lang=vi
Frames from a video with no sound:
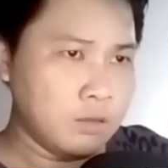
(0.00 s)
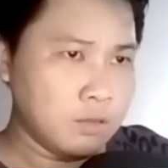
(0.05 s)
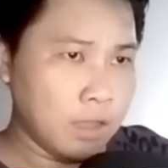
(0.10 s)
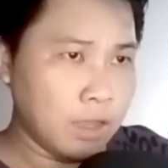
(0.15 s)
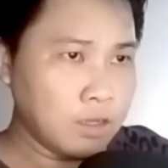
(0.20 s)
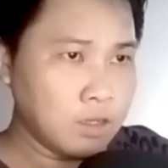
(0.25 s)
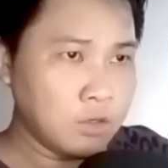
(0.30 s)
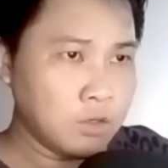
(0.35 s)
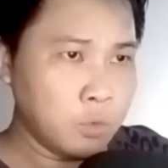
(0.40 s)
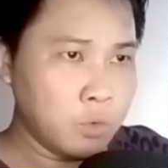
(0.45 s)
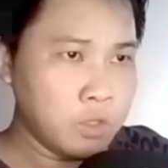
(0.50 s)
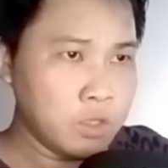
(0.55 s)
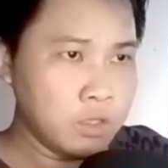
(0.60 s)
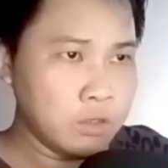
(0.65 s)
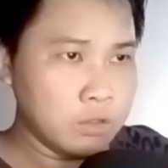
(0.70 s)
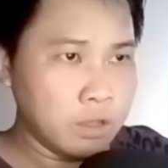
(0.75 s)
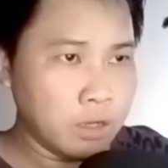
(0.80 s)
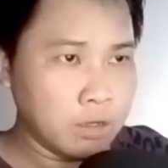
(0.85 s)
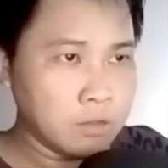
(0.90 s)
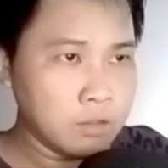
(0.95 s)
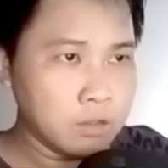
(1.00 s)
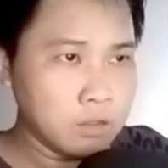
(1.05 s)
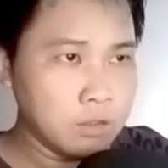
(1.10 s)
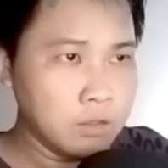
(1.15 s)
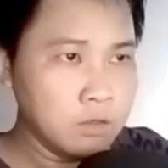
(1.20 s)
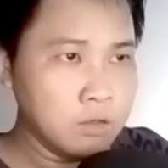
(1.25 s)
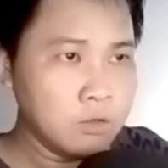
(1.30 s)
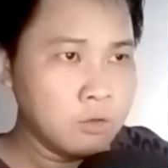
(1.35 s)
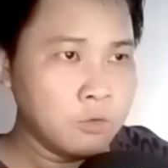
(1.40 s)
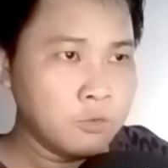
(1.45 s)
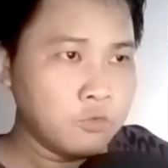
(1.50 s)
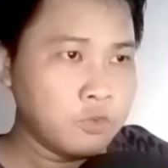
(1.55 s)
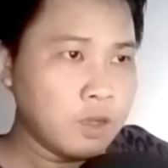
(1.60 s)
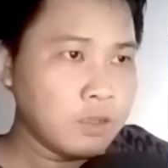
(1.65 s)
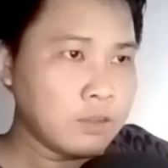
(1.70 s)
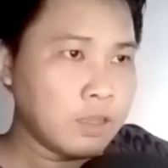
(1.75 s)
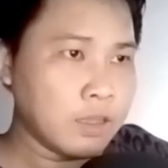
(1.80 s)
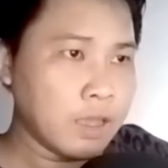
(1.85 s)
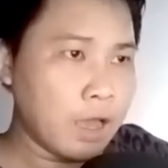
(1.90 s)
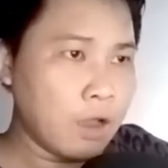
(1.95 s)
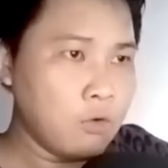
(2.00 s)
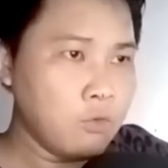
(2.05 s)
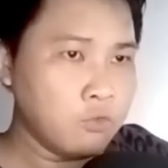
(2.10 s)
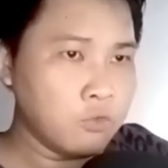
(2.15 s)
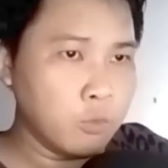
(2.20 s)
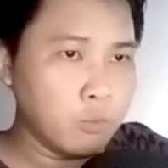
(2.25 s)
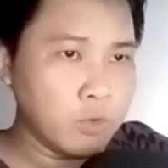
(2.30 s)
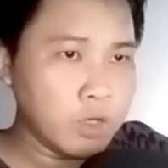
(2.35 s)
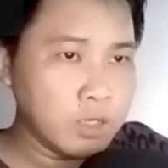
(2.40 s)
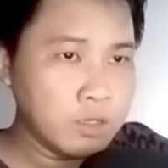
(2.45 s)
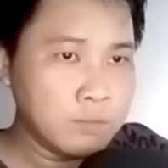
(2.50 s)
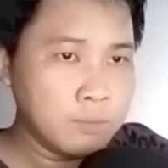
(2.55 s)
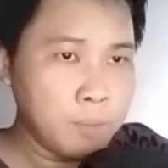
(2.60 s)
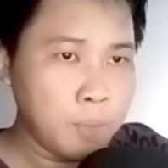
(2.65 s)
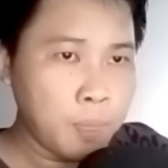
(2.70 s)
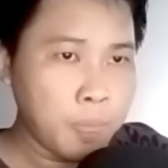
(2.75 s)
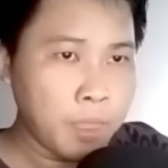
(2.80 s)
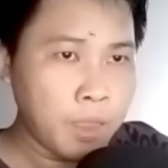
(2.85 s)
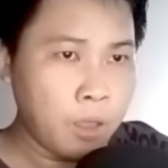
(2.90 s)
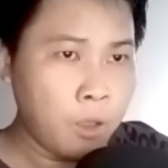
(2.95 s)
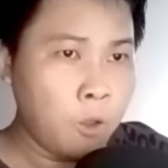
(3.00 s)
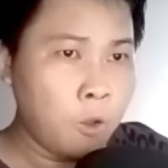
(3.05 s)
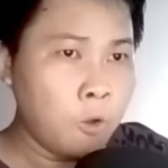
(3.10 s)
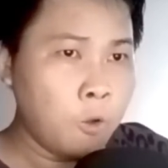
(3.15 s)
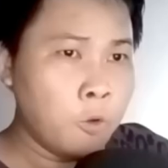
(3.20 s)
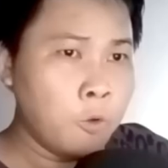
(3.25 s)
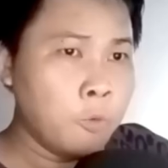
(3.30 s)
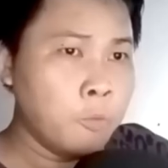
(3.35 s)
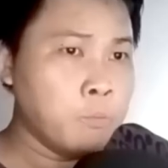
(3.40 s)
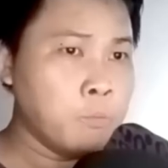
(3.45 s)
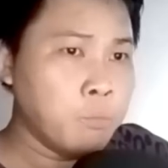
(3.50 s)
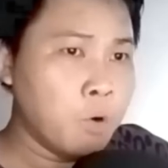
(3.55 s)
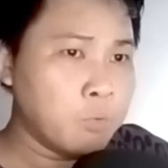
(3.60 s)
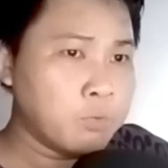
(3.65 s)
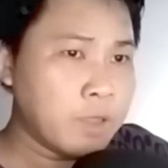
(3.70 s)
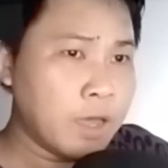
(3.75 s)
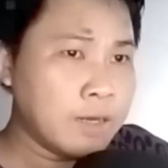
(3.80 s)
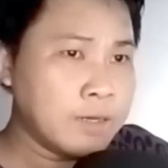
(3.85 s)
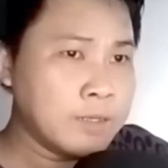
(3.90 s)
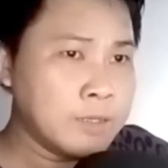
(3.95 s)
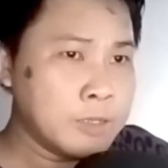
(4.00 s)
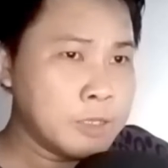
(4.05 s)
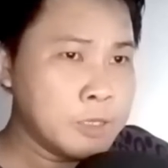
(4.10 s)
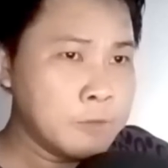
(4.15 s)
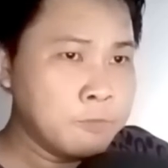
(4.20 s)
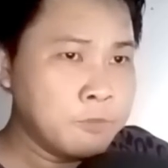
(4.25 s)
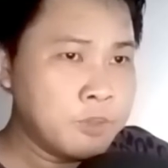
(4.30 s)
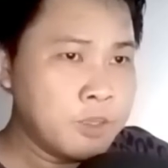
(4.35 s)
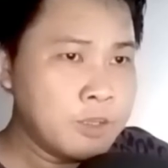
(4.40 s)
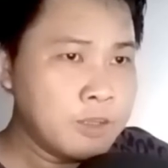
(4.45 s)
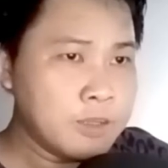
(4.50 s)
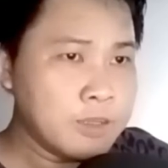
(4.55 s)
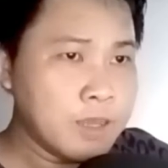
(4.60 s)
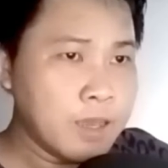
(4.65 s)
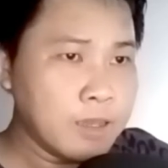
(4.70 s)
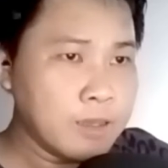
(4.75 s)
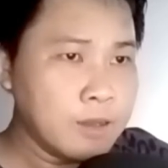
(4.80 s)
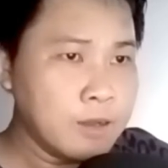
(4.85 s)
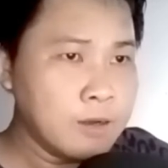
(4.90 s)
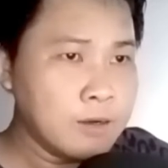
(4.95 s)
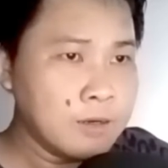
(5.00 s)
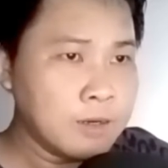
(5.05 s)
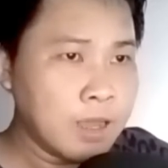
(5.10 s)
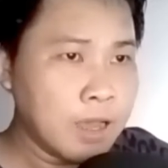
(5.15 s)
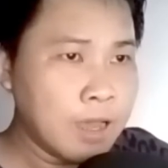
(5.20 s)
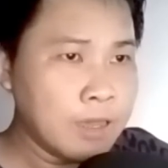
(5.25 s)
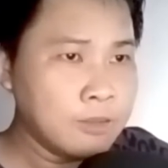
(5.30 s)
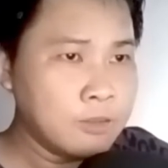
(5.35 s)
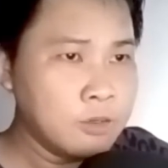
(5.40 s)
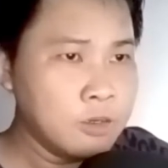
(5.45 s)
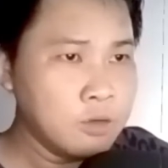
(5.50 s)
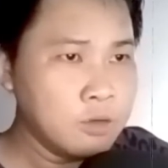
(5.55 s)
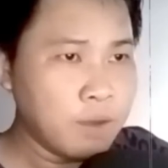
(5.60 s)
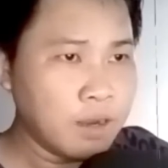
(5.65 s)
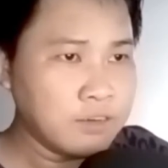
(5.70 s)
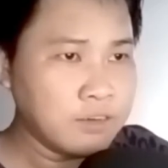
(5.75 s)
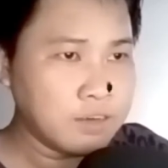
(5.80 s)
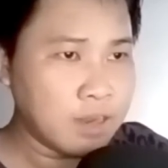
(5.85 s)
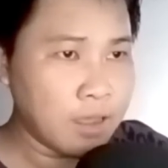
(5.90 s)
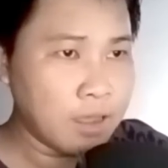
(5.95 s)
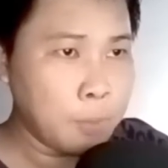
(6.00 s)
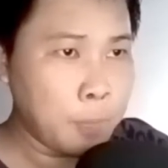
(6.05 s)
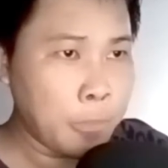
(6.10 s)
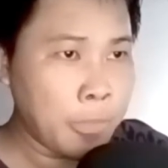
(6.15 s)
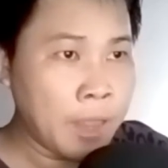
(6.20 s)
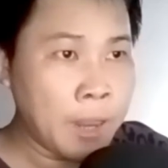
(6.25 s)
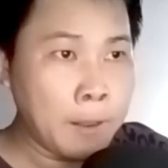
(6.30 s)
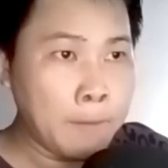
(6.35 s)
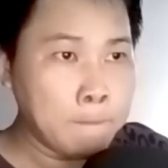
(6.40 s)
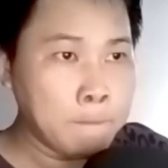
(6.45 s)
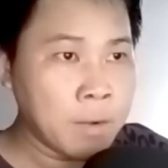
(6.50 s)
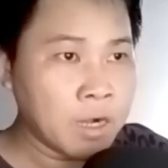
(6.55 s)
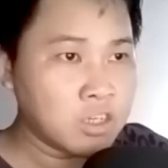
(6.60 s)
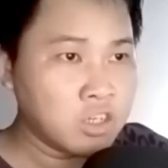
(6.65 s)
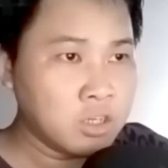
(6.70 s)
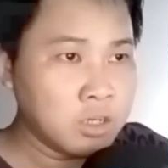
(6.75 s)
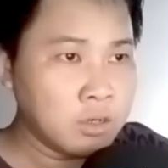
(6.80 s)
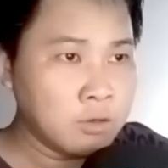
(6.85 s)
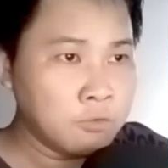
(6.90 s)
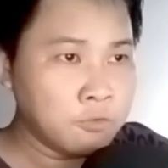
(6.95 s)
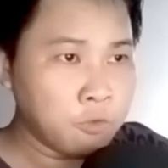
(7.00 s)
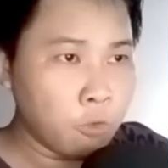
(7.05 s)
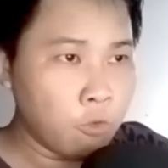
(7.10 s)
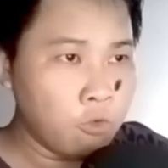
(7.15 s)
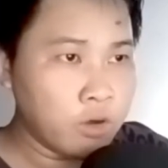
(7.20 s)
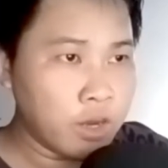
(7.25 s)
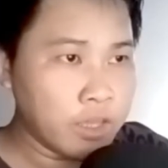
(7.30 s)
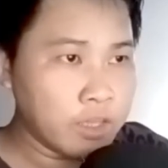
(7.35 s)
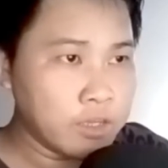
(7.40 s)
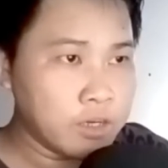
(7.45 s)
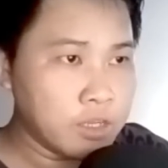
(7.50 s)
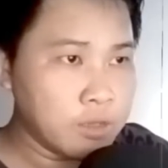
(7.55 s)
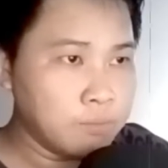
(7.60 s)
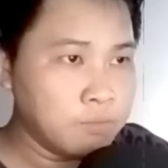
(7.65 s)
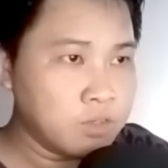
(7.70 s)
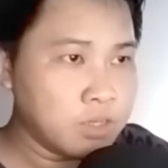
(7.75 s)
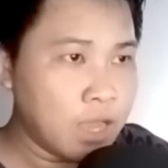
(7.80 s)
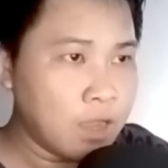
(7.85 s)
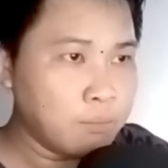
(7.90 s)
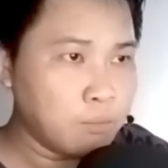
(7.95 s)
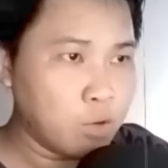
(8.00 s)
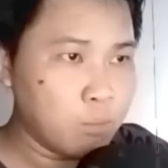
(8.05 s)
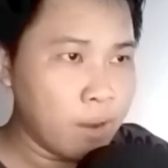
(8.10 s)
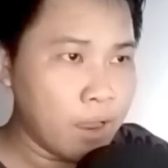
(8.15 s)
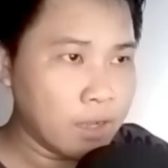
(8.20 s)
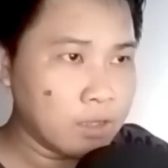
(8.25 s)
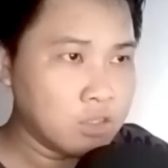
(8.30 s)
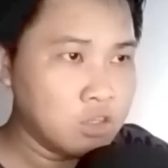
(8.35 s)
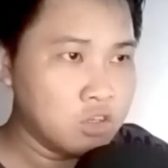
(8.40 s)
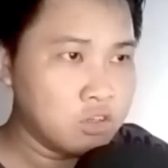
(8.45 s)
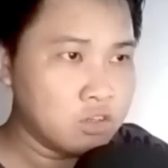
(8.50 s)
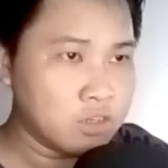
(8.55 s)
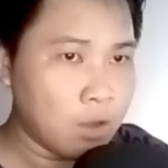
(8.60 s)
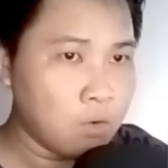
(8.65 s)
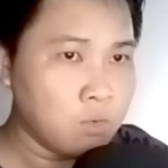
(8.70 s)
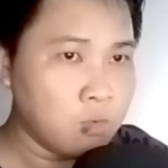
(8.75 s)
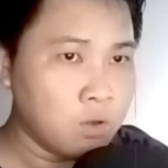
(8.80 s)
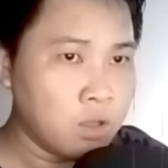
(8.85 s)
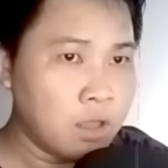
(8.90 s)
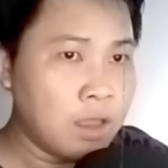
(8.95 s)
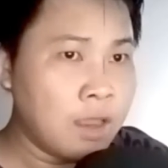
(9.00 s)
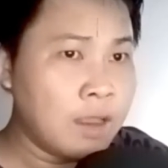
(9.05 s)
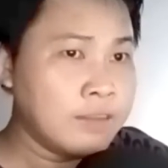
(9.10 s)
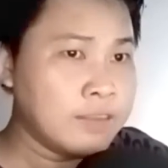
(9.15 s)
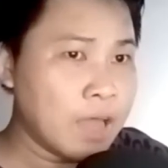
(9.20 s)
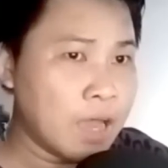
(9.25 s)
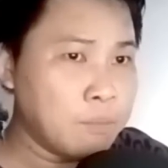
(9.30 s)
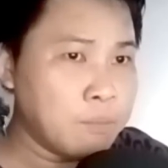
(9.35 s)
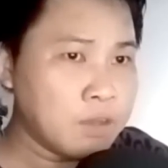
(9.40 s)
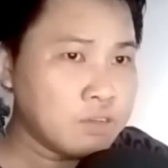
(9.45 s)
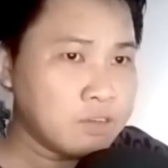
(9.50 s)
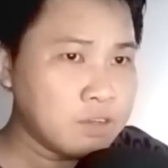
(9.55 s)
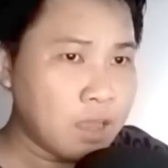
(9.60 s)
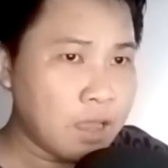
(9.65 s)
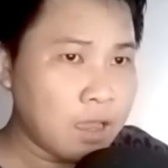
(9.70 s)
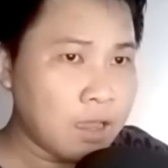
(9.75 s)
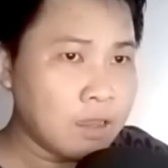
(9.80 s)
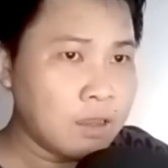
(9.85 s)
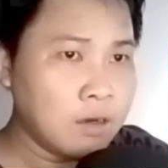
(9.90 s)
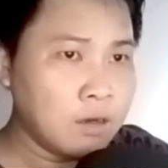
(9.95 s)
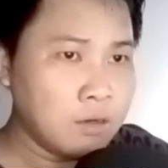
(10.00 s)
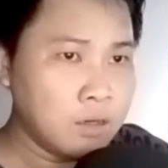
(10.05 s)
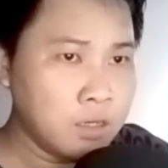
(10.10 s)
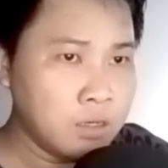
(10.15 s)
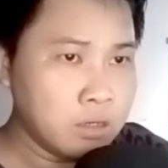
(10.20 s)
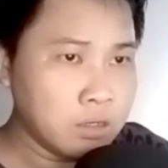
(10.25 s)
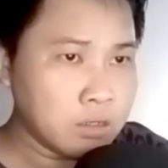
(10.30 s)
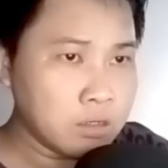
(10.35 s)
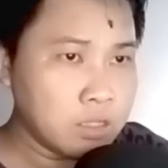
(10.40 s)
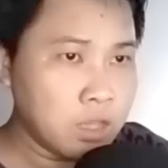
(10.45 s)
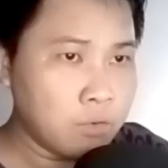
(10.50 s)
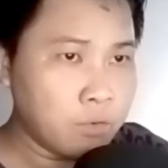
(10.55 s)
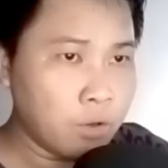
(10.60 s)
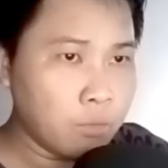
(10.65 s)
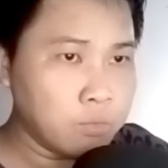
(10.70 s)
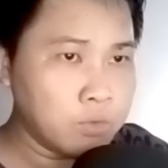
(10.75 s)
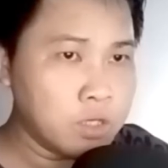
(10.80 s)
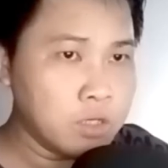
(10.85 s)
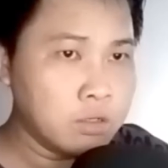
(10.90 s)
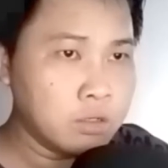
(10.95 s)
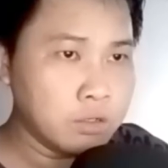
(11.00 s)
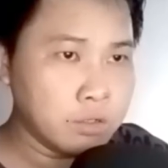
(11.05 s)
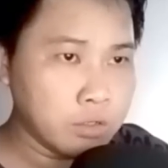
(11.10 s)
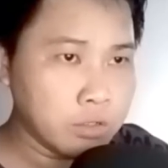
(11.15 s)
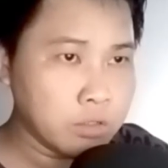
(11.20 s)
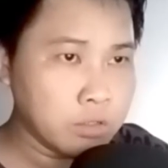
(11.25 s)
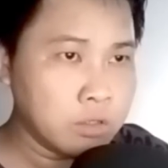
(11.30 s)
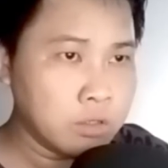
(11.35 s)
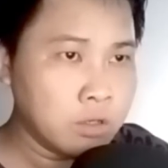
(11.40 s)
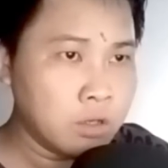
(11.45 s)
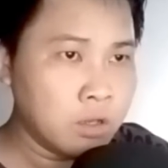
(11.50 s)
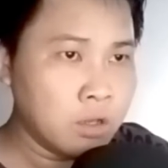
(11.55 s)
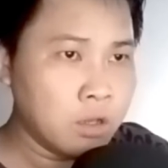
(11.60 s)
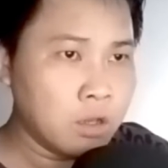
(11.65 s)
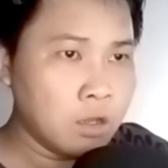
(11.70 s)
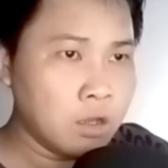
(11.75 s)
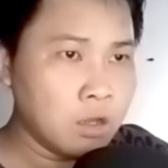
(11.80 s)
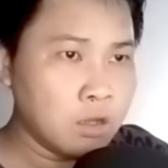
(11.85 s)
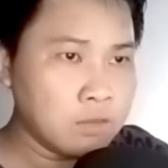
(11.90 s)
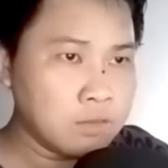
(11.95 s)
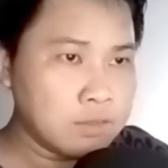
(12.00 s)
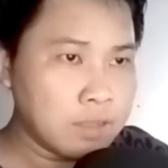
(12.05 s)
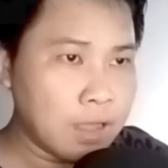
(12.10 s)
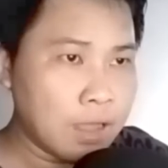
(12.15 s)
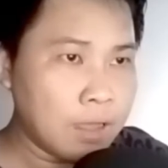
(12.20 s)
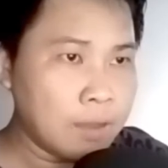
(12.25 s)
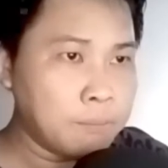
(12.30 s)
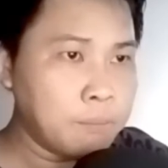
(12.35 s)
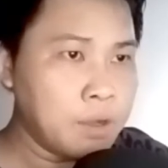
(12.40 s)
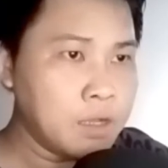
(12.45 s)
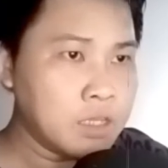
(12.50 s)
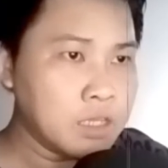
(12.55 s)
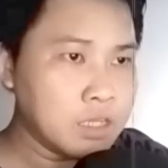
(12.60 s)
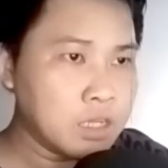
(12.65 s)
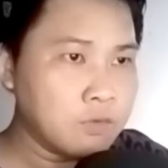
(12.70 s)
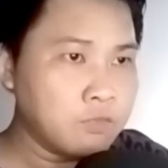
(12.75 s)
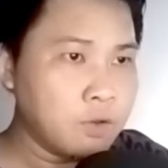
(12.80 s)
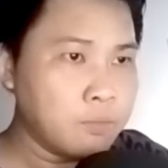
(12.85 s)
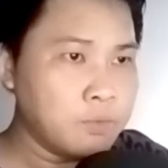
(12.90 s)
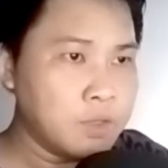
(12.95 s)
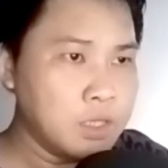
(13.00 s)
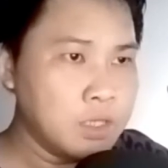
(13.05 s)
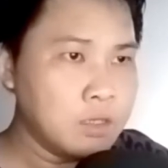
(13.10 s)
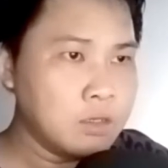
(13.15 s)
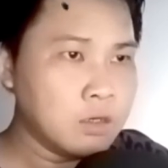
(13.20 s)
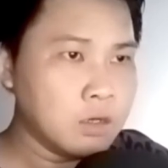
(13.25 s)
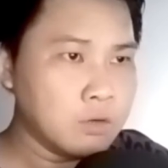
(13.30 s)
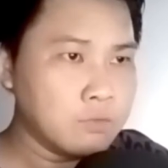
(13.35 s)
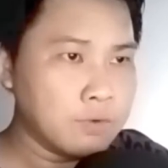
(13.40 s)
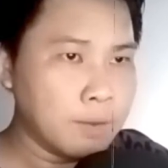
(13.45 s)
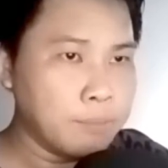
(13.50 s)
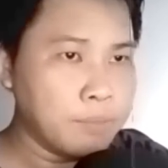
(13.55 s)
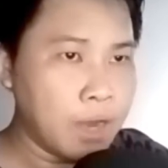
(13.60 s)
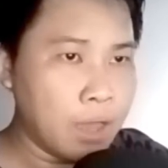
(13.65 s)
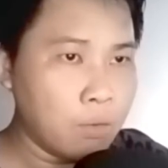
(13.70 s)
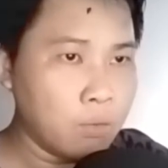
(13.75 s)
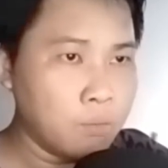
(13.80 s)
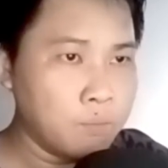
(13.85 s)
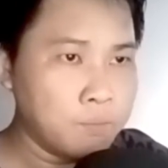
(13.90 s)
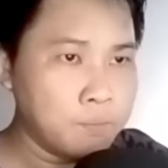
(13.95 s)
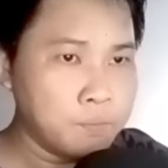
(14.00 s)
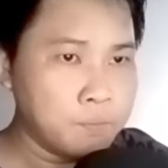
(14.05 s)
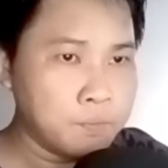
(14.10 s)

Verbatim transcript: Tả Kinh Huy giận dữ, phất tay áo vùng lên. Một thanh kim xích dài hơn hai thước bắn ra, mặt trên phủ đầy điểm sáng màu bạc như sau. Tả mắt xa, linh lực dao động kinh người, hơn xa bất kỳ các pháp khí cực phẩm nào.